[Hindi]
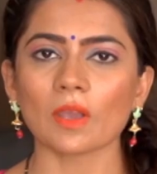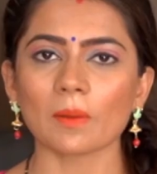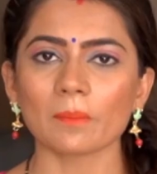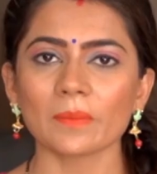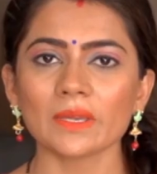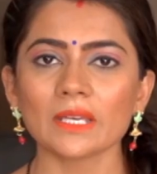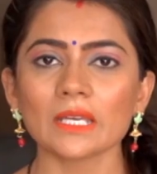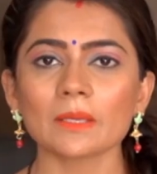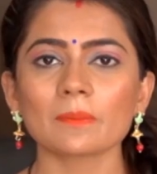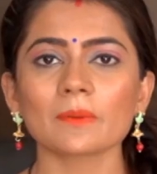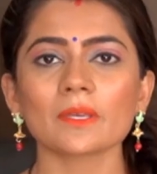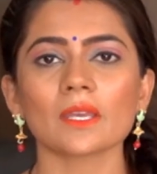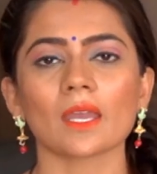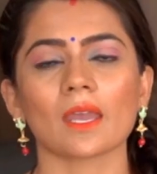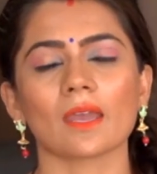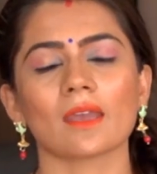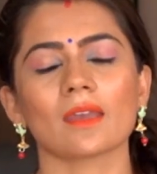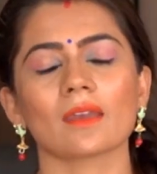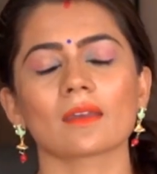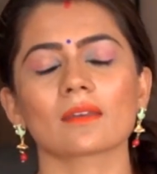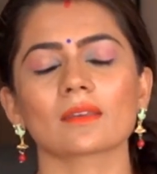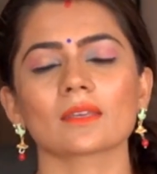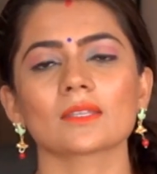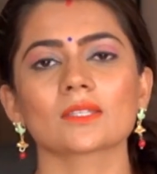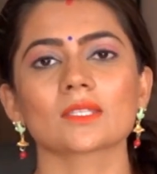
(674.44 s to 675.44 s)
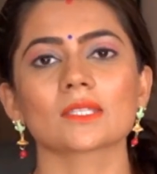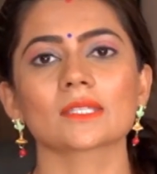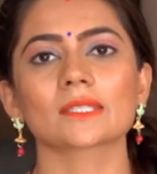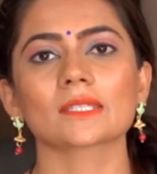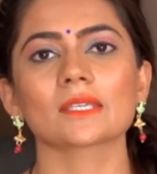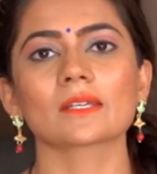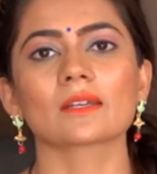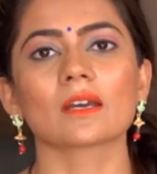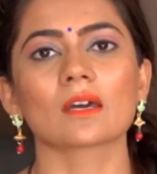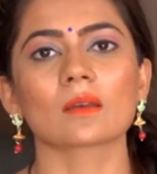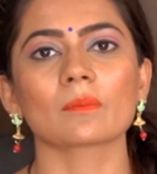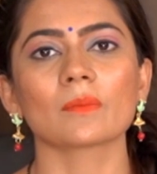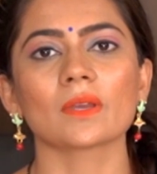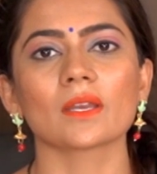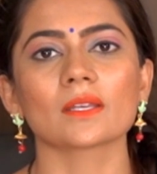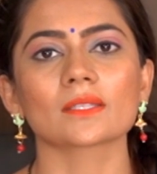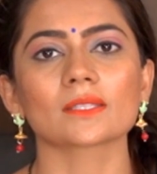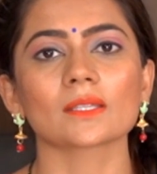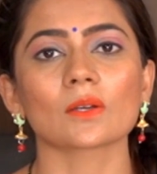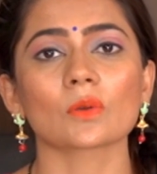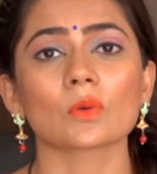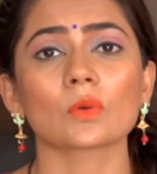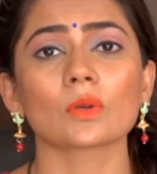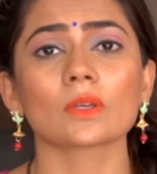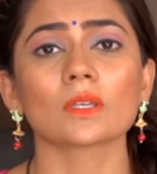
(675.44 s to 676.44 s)
फैमिली भी है कि जिसके घर में
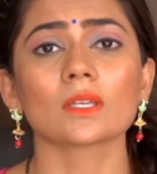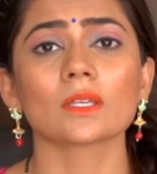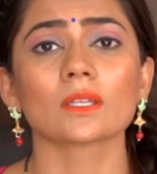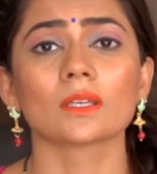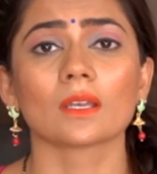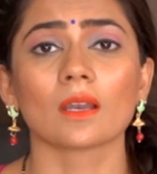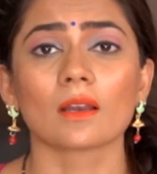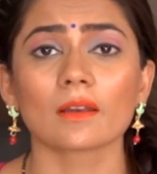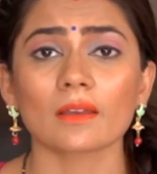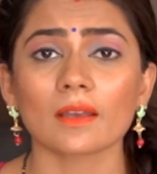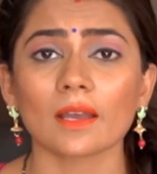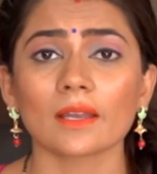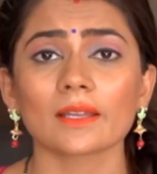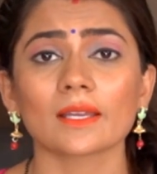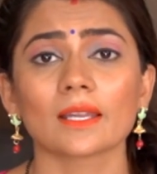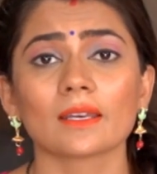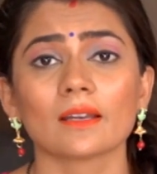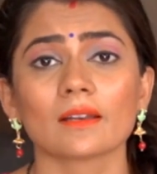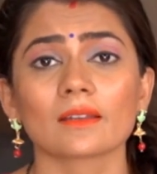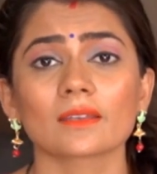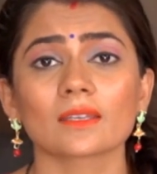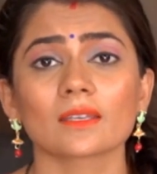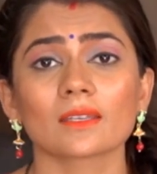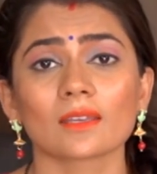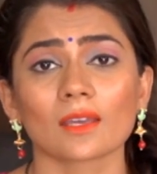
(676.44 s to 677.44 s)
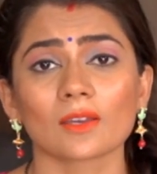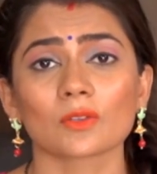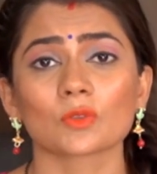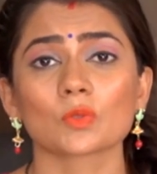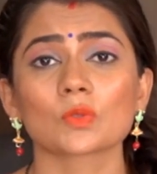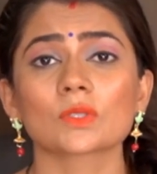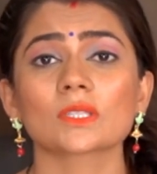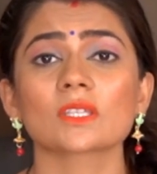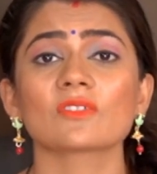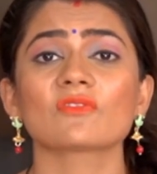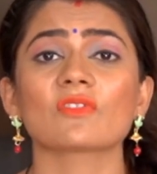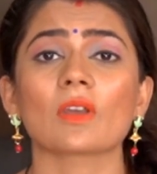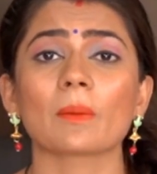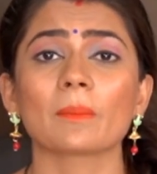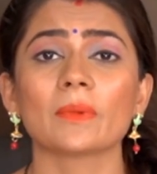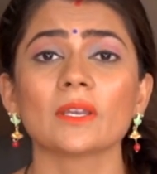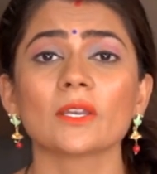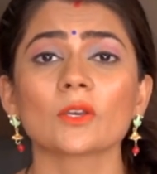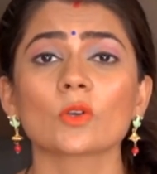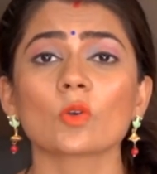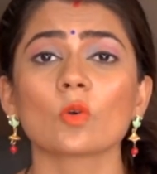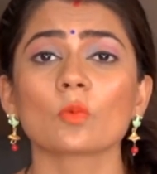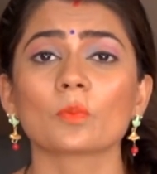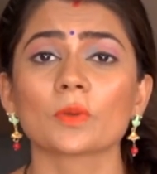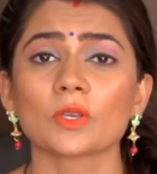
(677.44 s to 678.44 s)
ऐसा कोई लड़का या लड़की है तो उसकी
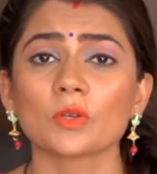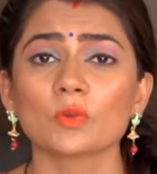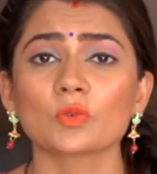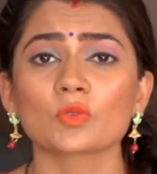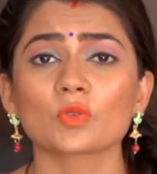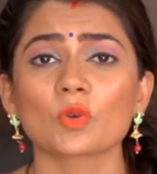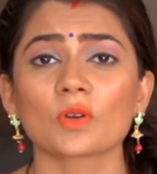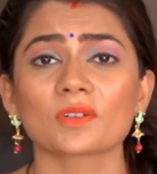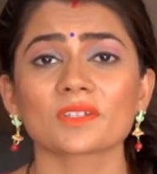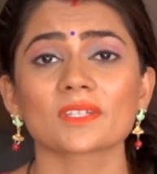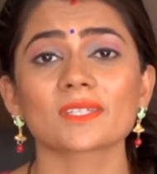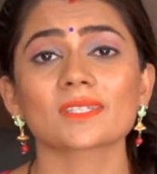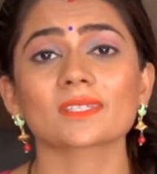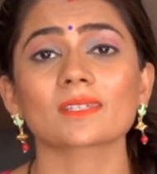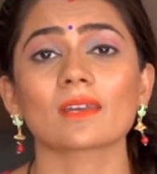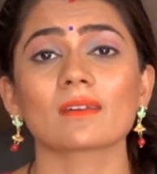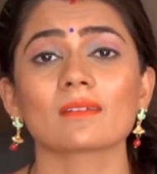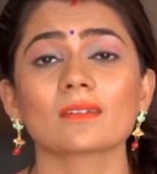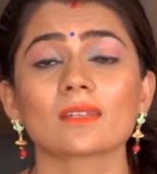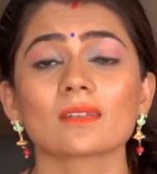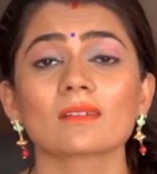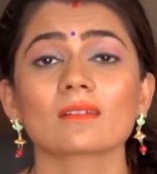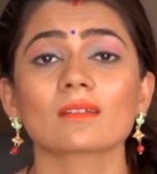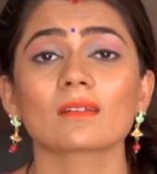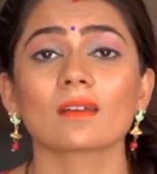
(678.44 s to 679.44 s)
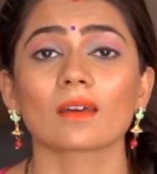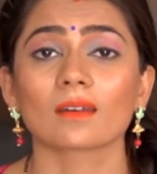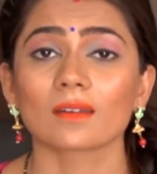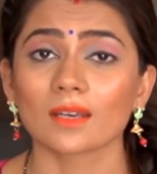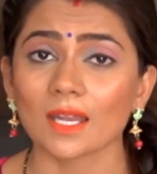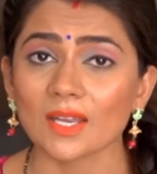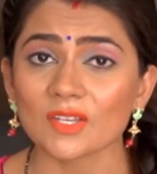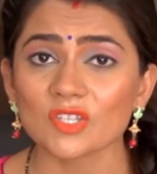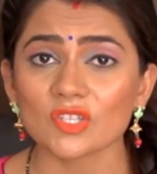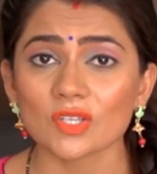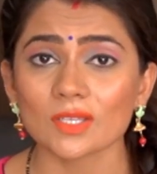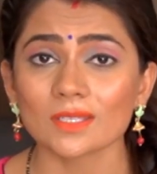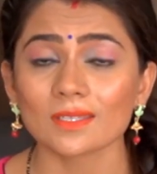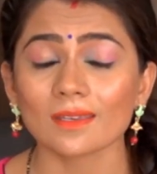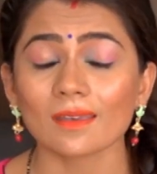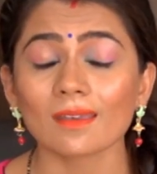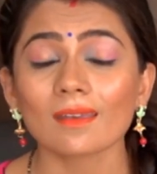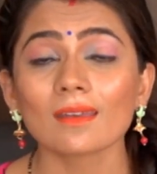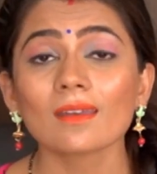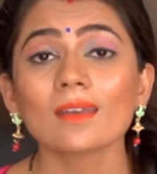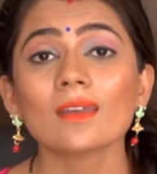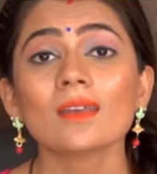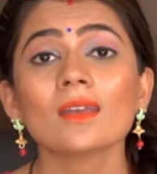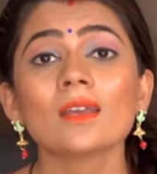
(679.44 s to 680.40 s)
फैमिली को भी उनको अंडरस्टैंडिंग करना चाहिए